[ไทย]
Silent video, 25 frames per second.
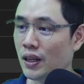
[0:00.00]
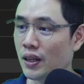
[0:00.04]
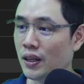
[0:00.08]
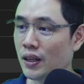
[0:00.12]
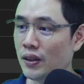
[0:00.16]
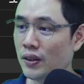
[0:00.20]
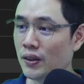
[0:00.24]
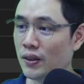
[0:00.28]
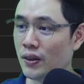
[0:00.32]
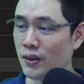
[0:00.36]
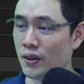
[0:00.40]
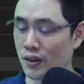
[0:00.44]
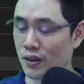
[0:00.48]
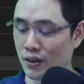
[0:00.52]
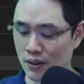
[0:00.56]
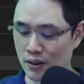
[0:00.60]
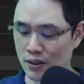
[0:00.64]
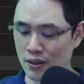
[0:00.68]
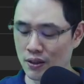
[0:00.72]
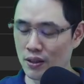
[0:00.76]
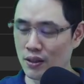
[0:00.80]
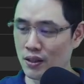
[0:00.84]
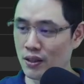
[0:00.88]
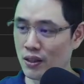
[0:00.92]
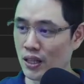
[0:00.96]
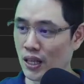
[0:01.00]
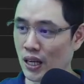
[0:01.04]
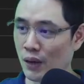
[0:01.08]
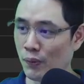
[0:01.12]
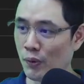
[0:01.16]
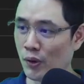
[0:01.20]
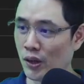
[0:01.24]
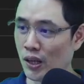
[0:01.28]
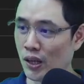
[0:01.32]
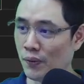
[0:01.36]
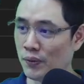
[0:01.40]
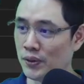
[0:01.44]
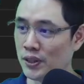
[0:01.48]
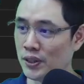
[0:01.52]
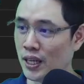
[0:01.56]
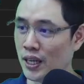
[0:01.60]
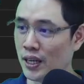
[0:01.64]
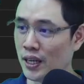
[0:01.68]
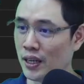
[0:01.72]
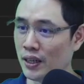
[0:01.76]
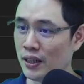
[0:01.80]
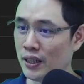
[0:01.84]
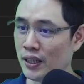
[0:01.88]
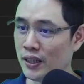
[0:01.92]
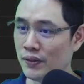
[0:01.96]
แล้วก็ระบุ option
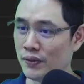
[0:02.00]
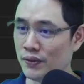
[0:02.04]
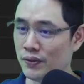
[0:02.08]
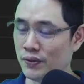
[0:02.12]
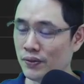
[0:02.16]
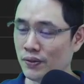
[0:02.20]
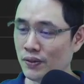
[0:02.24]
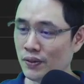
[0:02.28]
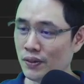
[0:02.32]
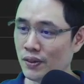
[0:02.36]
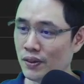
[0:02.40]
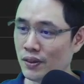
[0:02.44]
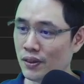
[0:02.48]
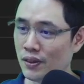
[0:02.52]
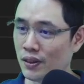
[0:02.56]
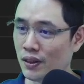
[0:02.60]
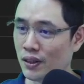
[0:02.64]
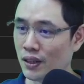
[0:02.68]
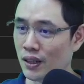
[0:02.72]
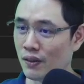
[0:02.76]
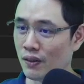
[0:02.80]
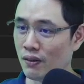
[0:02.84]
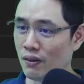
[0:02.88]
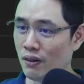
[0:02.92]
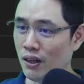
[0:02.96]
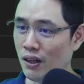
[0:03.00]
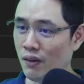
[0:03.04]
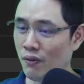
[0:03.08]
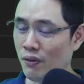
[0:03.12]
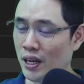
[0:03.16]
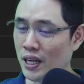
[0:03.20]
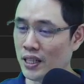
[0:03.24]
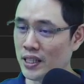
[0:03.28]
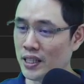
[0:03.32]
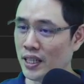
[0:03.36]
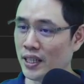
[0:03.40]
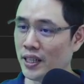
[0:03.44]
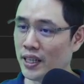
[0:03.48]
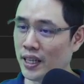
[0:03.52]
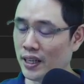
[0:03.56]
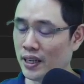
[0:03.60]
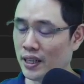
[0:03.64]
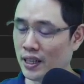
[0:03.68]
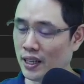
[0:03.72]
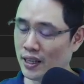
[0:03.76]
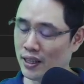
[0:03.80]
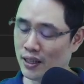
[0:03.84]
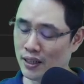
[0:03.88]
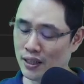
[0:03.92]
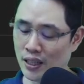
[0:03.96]
นะครับเนี่ยเพราะเราไม่ได้ใช้ get
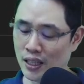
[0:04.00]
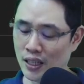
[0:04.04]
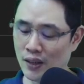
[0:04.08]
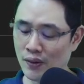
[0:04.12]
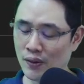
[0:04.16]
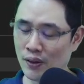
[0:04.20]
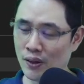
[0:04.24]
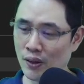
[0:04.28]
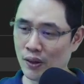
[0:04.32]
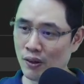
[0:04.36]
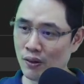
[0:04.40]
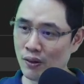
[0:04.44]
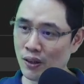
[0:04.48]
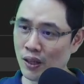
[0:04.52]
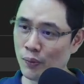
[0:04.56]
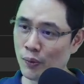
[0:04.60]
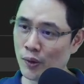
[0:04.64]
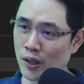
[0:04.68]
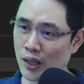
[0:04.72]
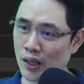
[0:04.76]
แล้วนะครับเราต้องระบุ